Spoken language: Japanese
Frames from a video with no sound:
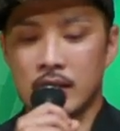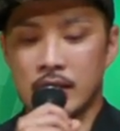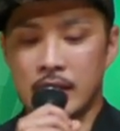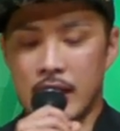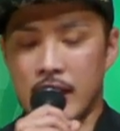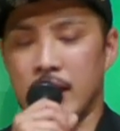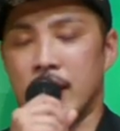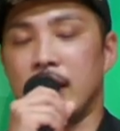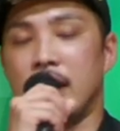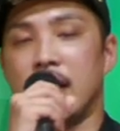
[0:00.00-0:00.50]

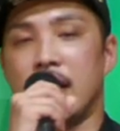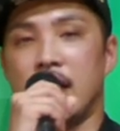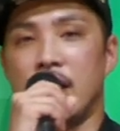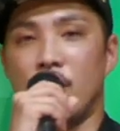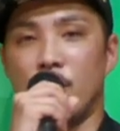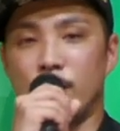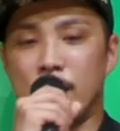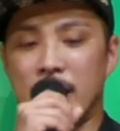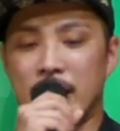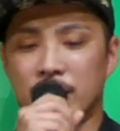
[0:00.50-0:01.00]
ね
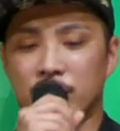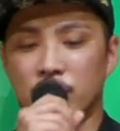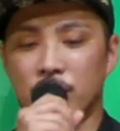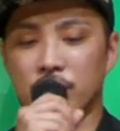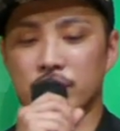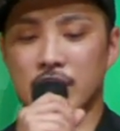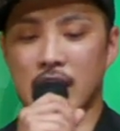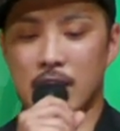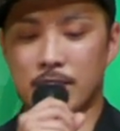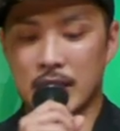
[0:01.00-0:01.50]
えー、おめでと
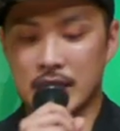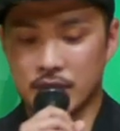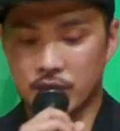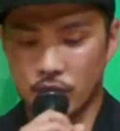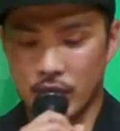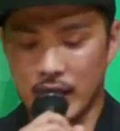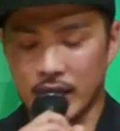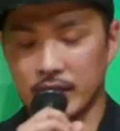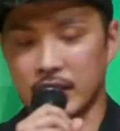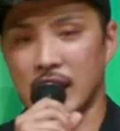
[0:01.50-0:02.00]
うございます
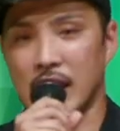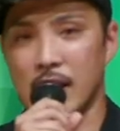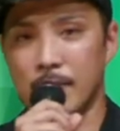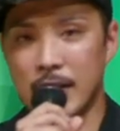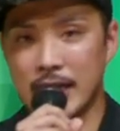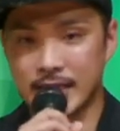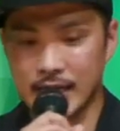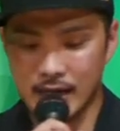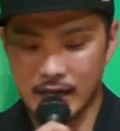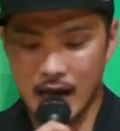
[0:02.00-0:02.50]
とは言え
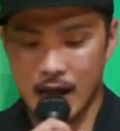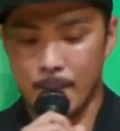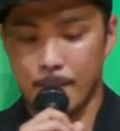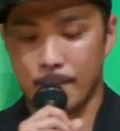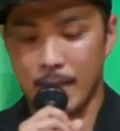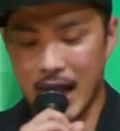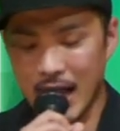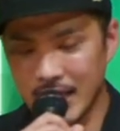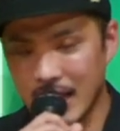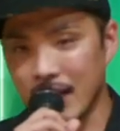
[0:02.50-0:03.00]
ませんが
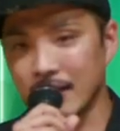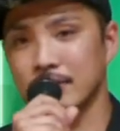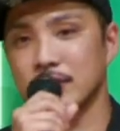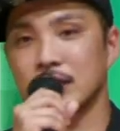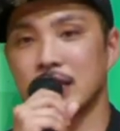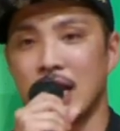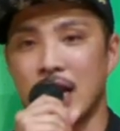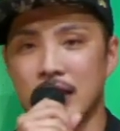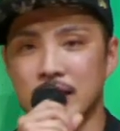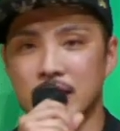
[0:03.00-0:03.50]
まだ
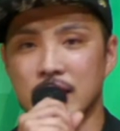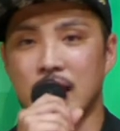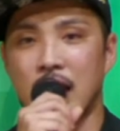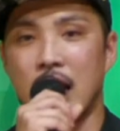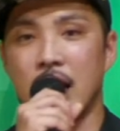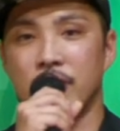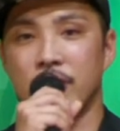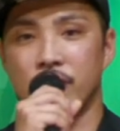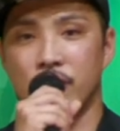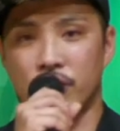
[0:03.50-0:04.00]
チャンス
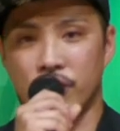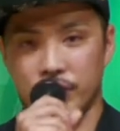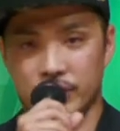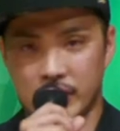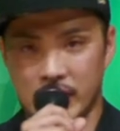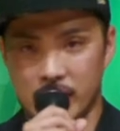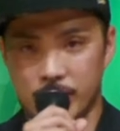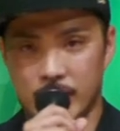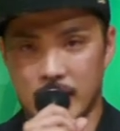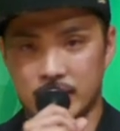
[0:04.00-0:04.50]
が残っ
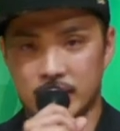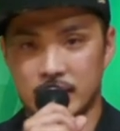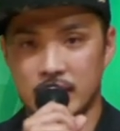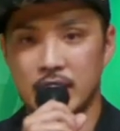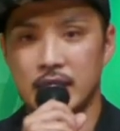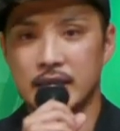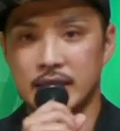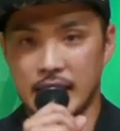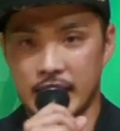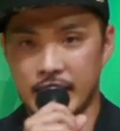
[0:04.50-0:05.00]
ていま
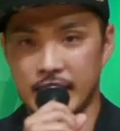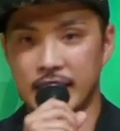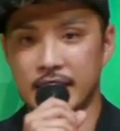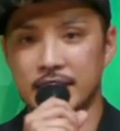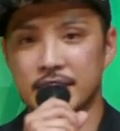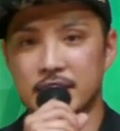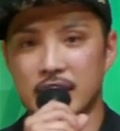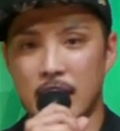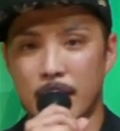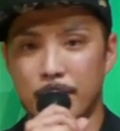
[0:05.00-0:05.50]
すぜひ
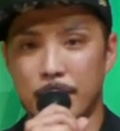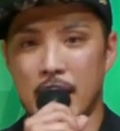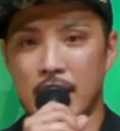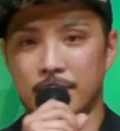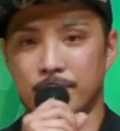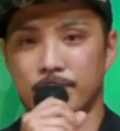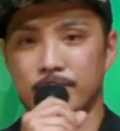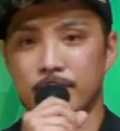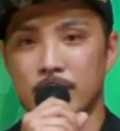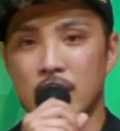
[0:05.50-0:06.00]

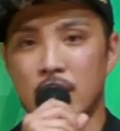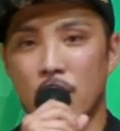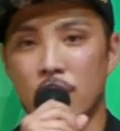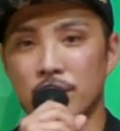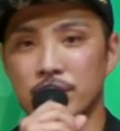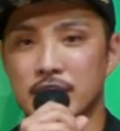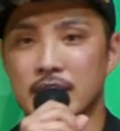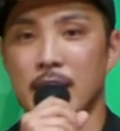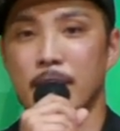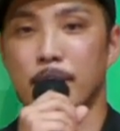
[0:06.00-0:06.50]
ジャパン
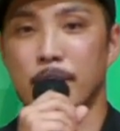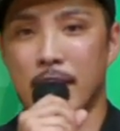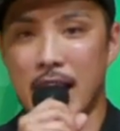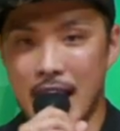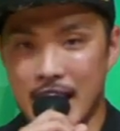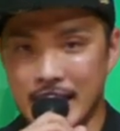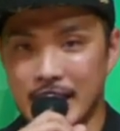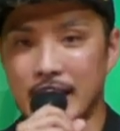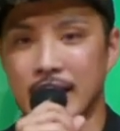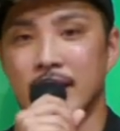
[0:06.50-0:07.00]
本戦
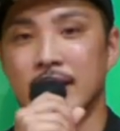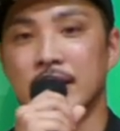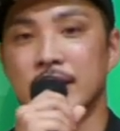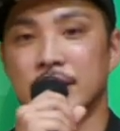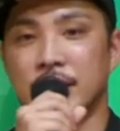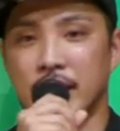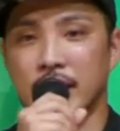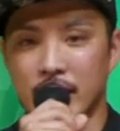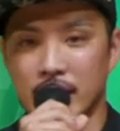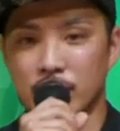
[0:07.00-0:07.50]
前に
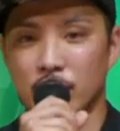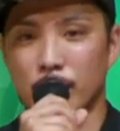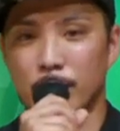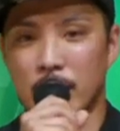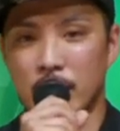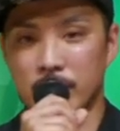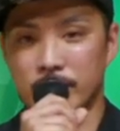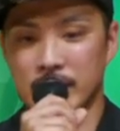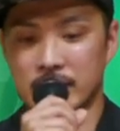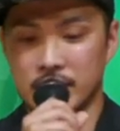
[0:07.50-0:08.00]
しっかりと
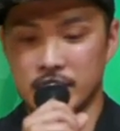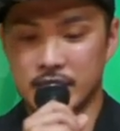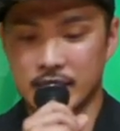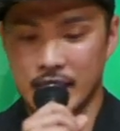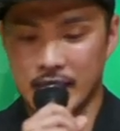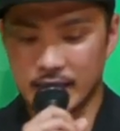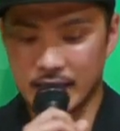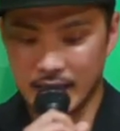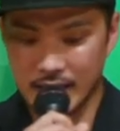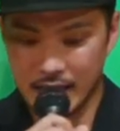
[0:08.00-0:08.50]
パフォーマンスし
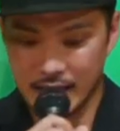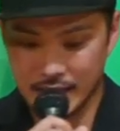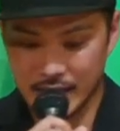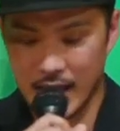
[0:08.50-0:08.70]
ていただい